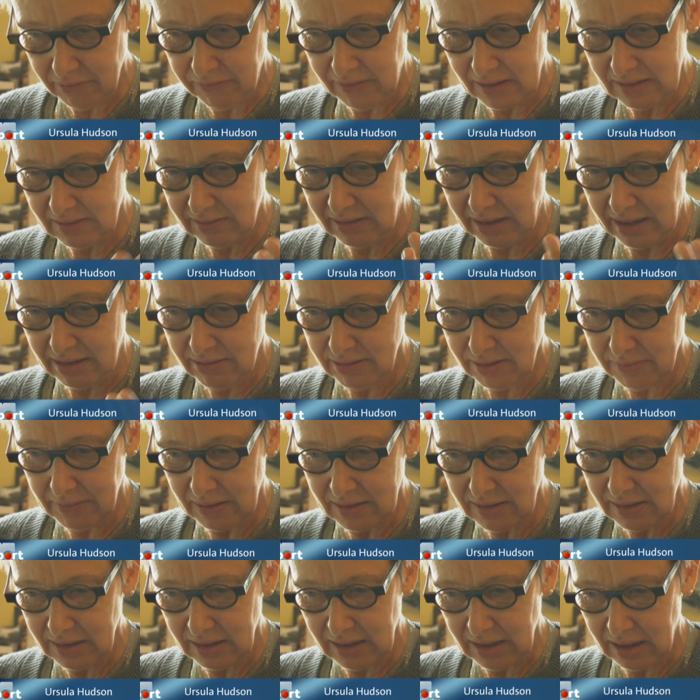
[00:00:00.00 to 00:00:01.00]
fast
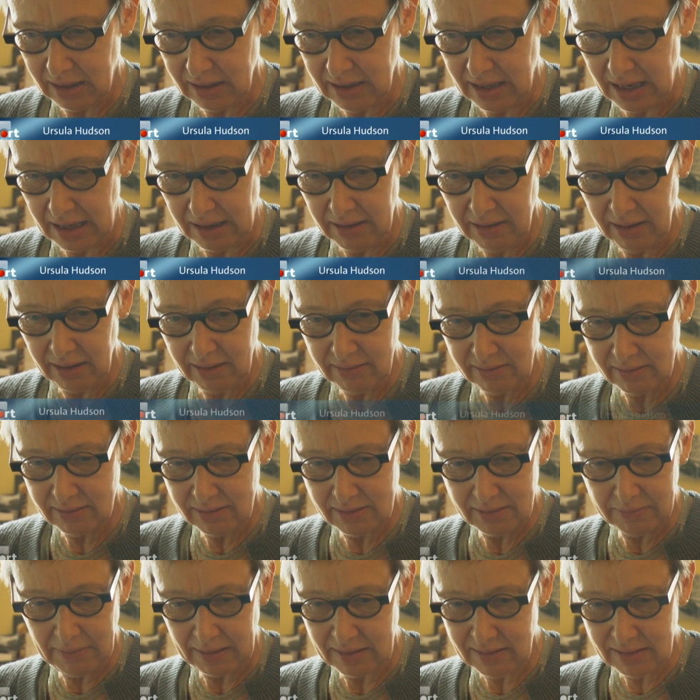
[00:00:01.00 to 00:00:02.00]
23 Jahren England,
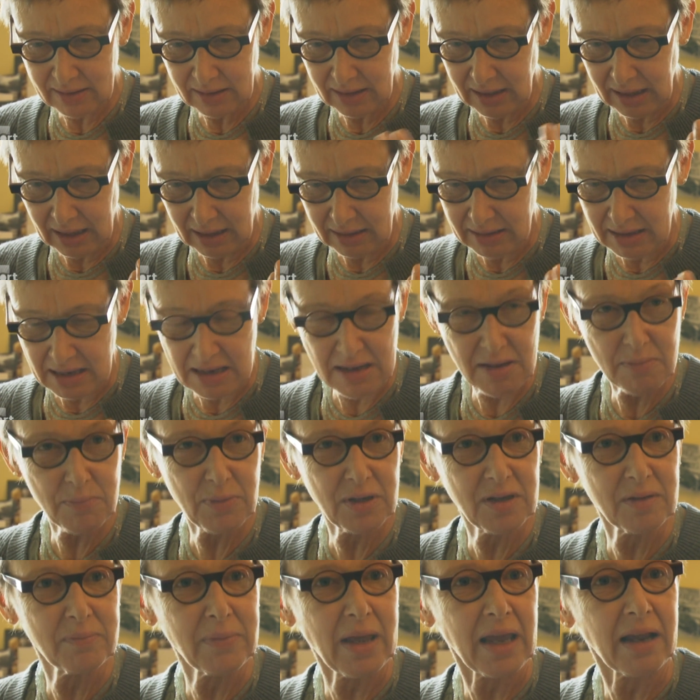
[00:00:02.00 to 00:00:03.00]
20 Jahren Ehe
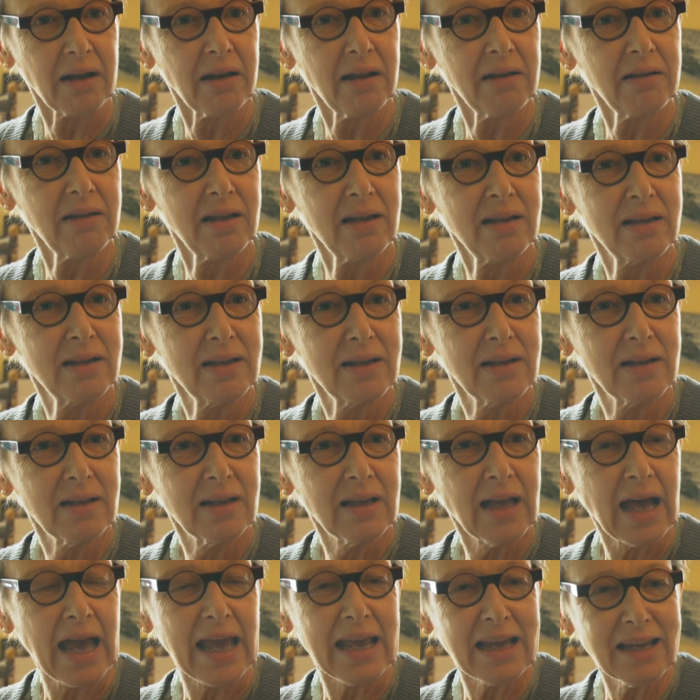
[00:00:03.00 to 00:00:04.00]
mit einem Engländer,
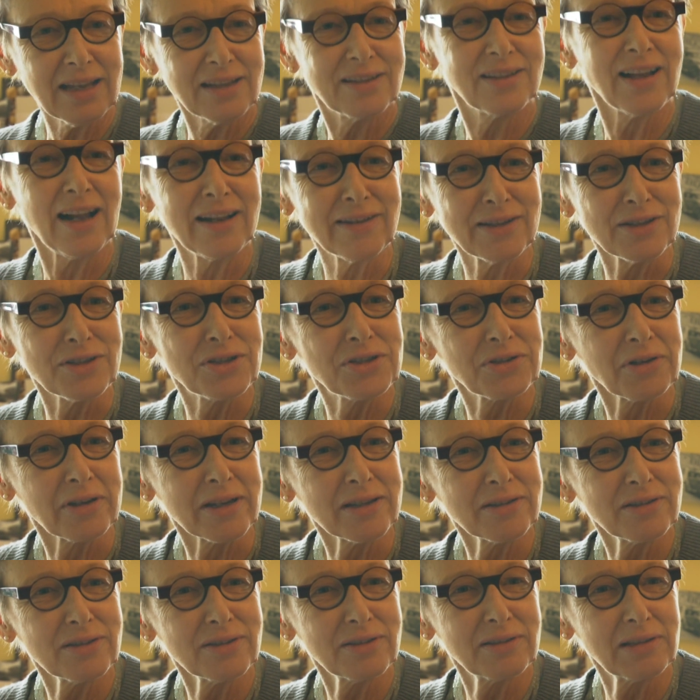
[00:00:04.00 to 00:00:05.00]
eingezahlt ins
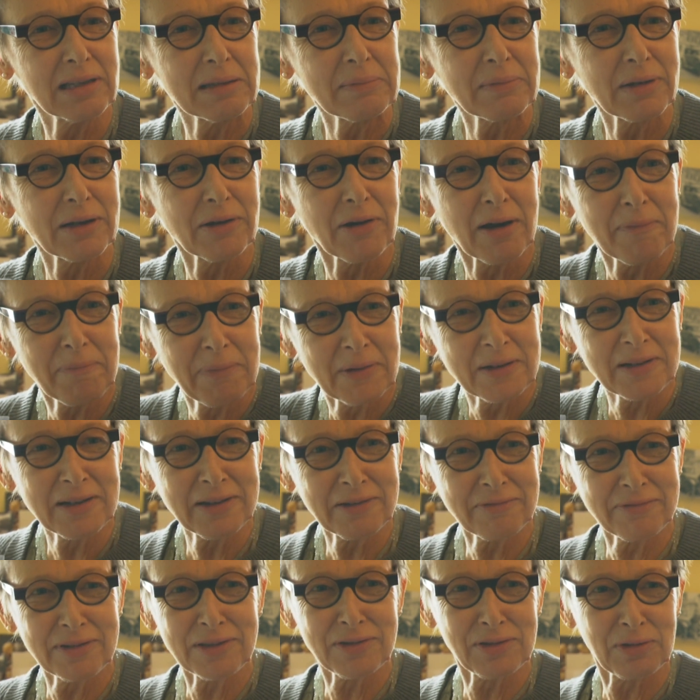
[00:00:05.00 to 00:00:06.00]
Steuersystem gehört man
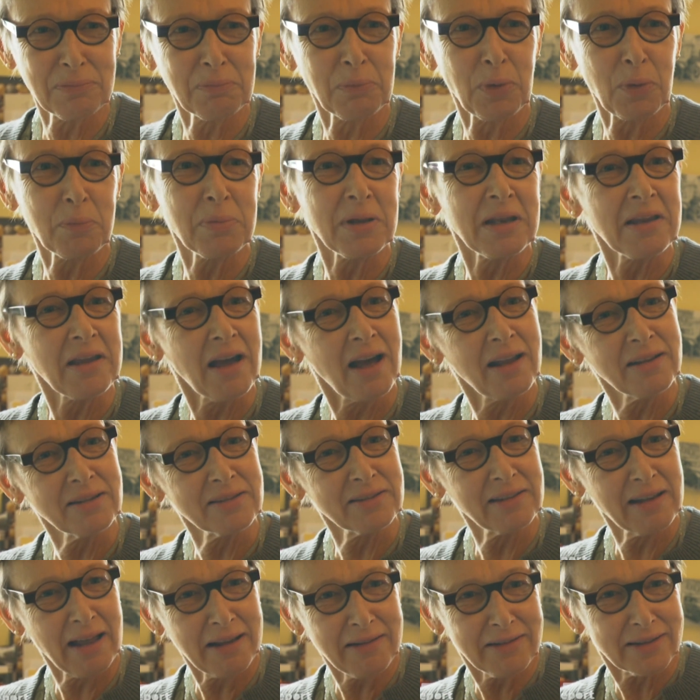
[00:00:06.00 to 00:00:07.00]
irgendwie zum Mobiliar
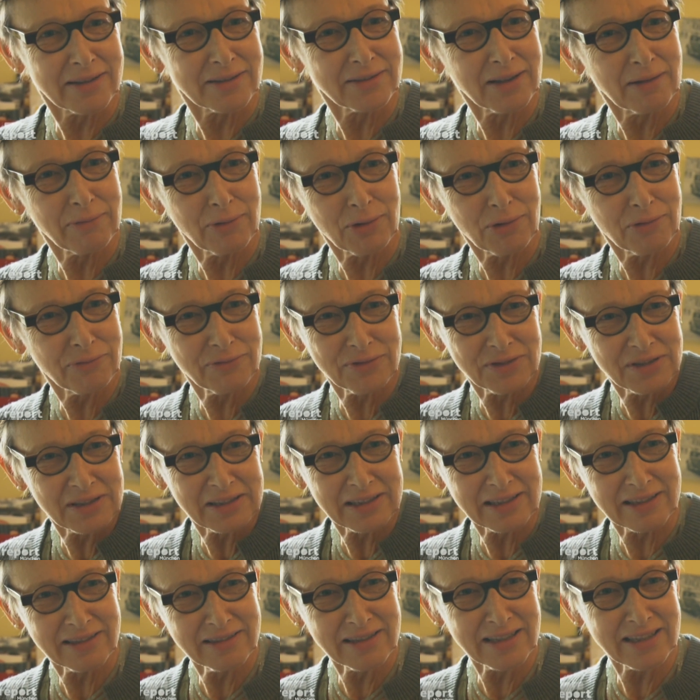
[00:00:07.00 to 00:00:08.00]
des Landes, aber
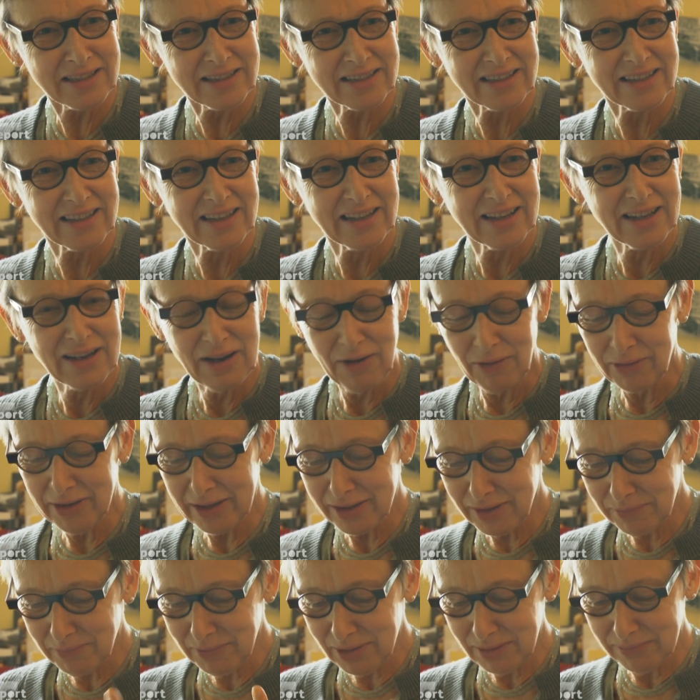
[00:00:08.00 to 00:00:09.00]
offensichtlich nicht. Und
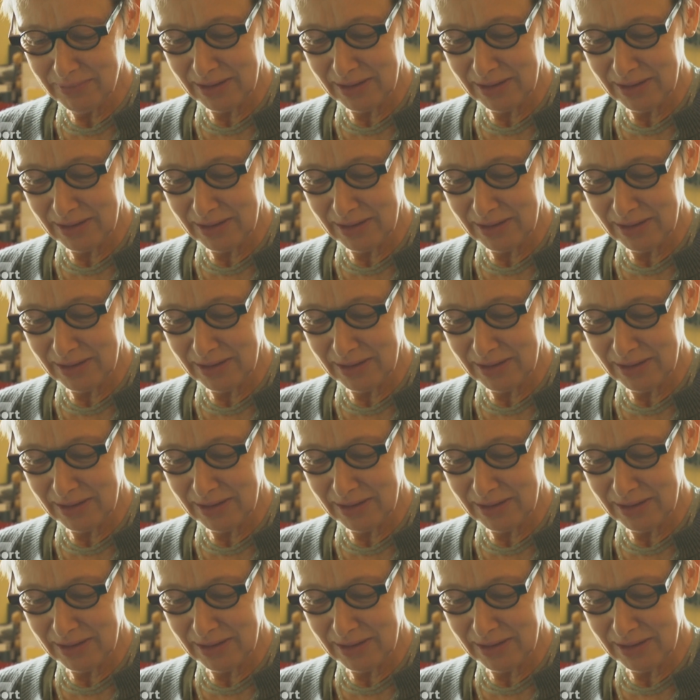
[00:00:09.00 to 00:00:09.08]
jetzt muss